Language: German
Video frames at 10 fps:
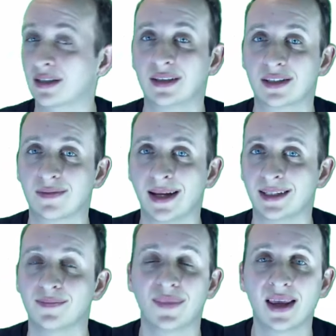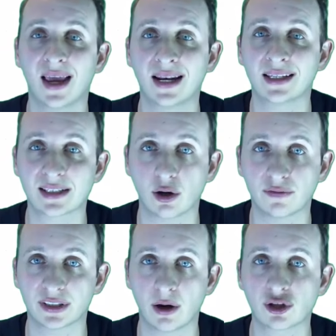und das ist die zweite. Hätte ich jetzt
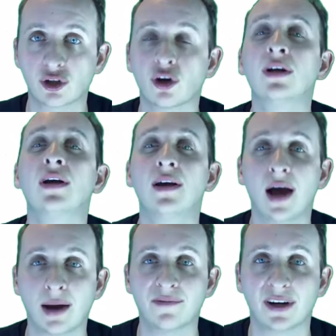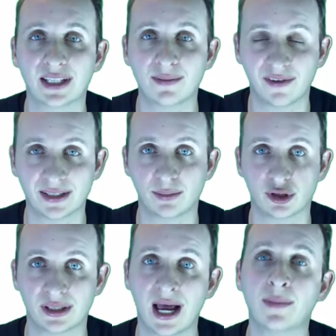auch vertauschen können, einfach dem quasi
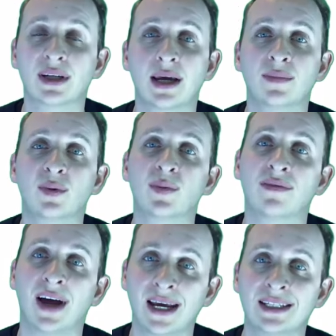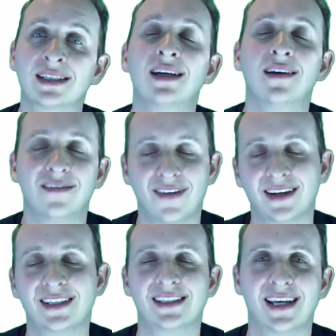bloß einen Namen geben, damit man weiß,
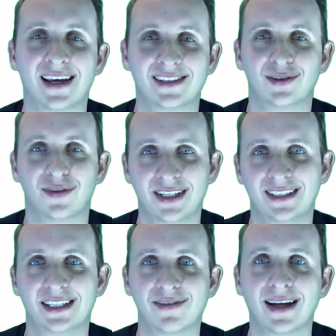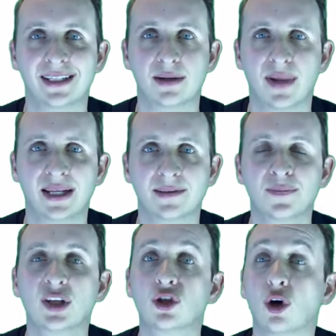wann ist die erste und wann ist die zweite gemeint.